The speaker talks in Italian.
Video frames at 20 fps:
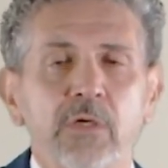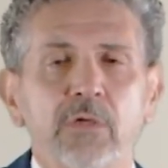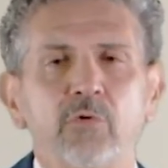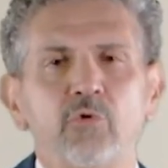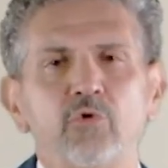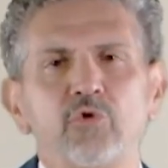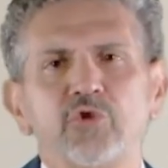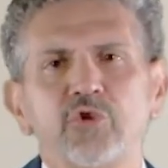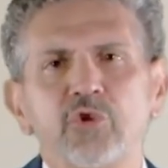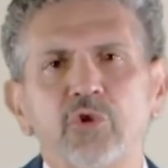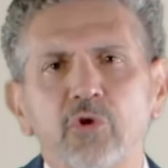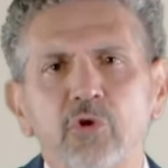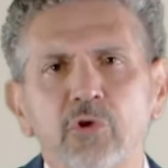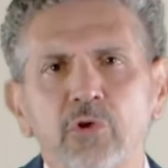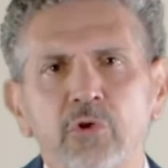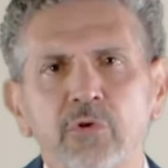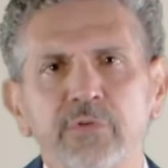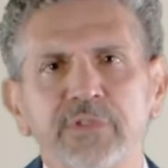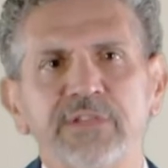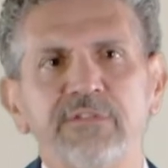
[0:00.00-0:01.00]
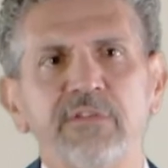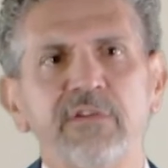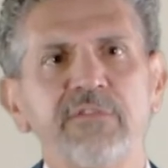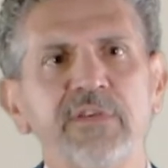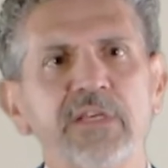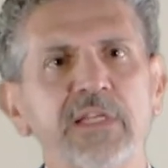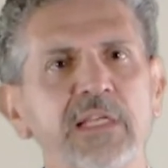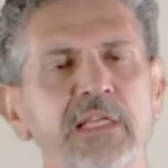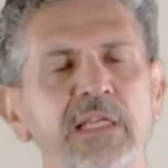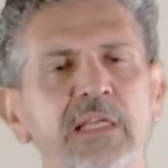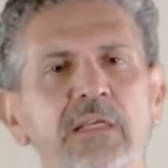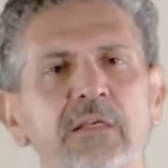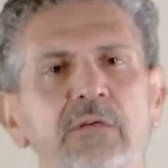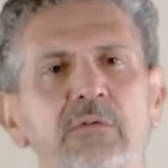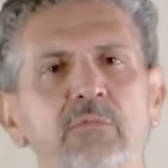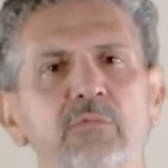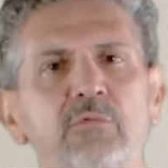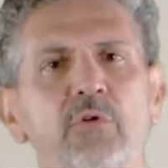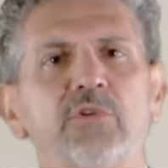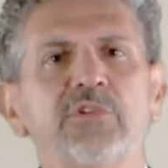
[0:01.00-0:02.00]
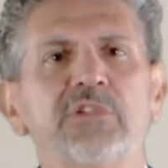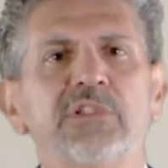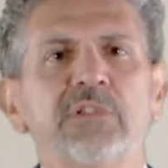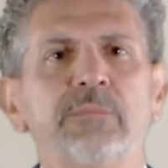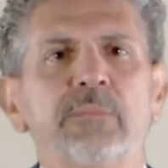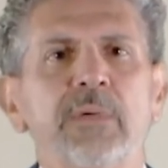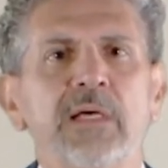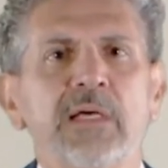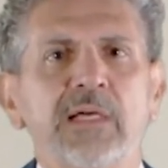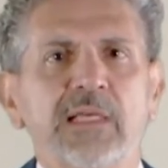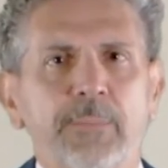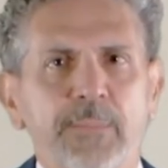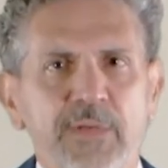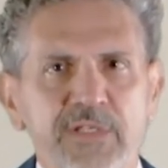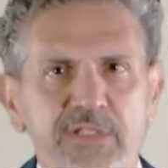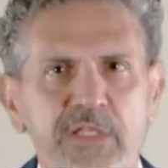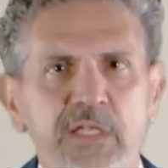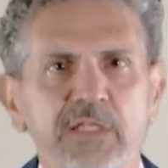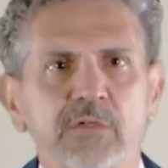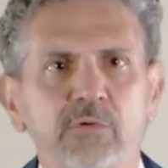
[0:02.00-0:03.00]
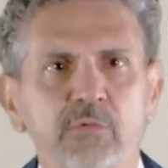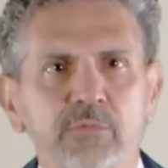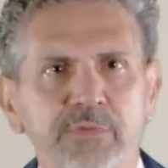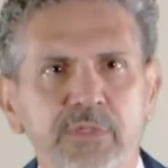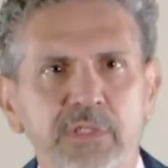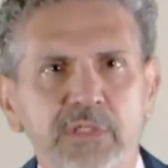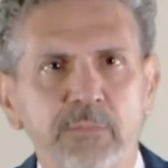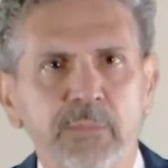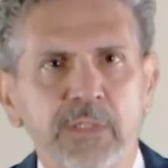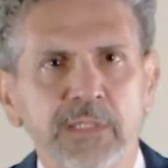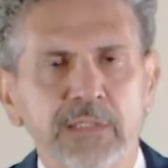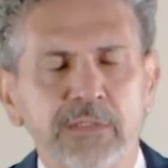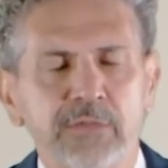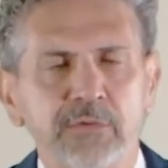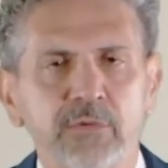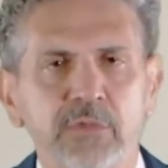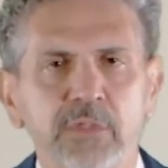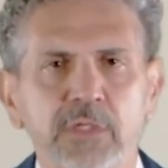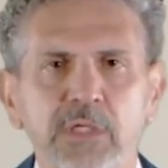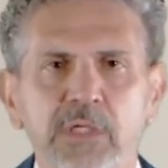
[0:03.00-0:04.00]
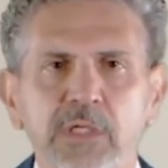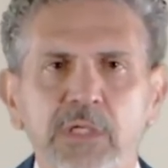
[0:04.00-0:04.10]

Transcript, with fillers: non solo deve avere un'ottima capacità di contenimento,